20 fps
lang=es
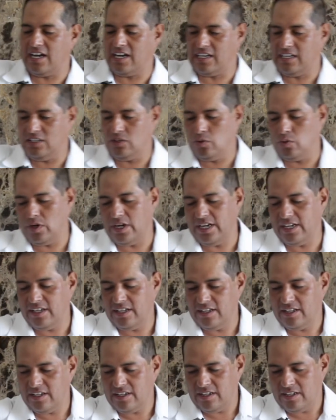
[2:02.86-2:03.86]
garnitura
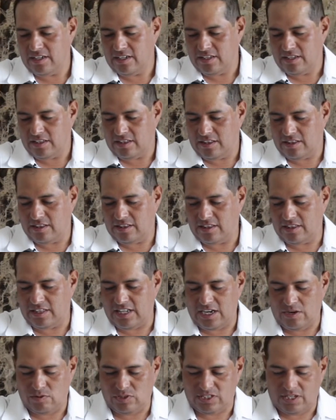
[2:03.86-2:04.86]

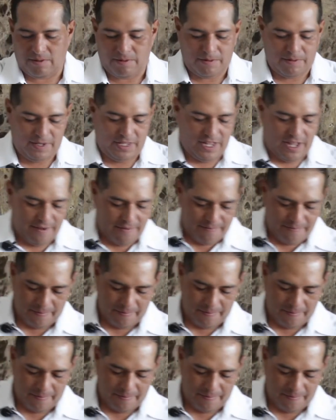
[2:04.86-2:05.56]
de nuestra bebida.